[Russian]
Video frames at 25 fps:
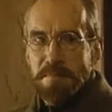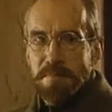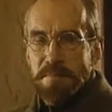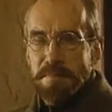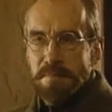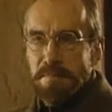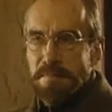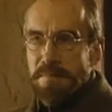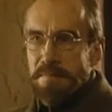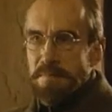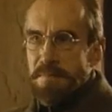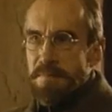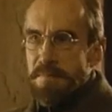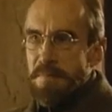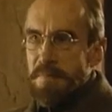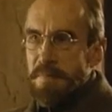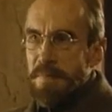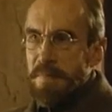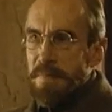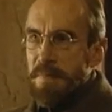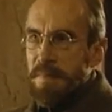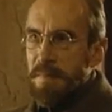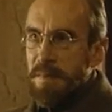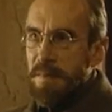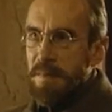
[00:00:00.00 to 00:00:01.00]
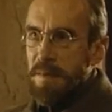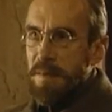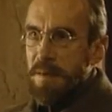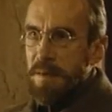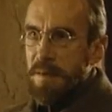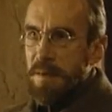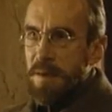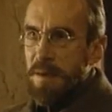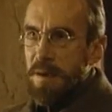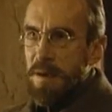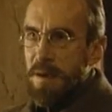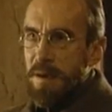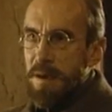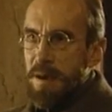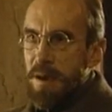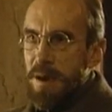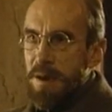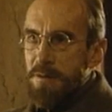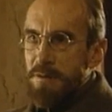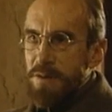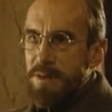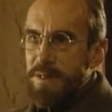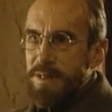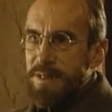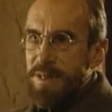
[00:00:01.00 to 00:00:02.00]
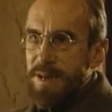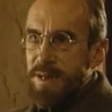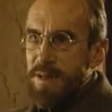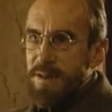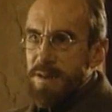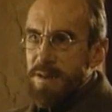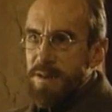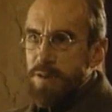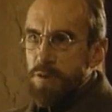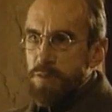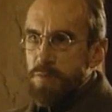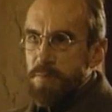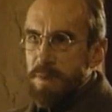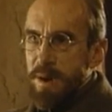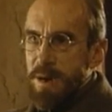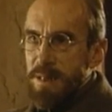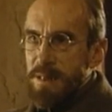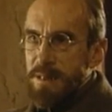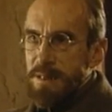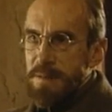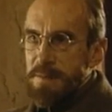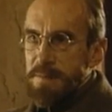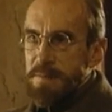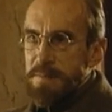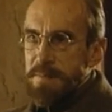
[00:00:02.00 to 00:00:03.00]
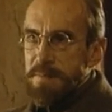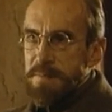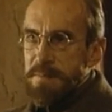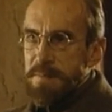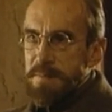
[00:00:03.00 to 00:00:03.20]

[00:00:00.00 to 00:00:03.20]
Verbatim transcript: Беляков-то рубал? А вот так и рубал.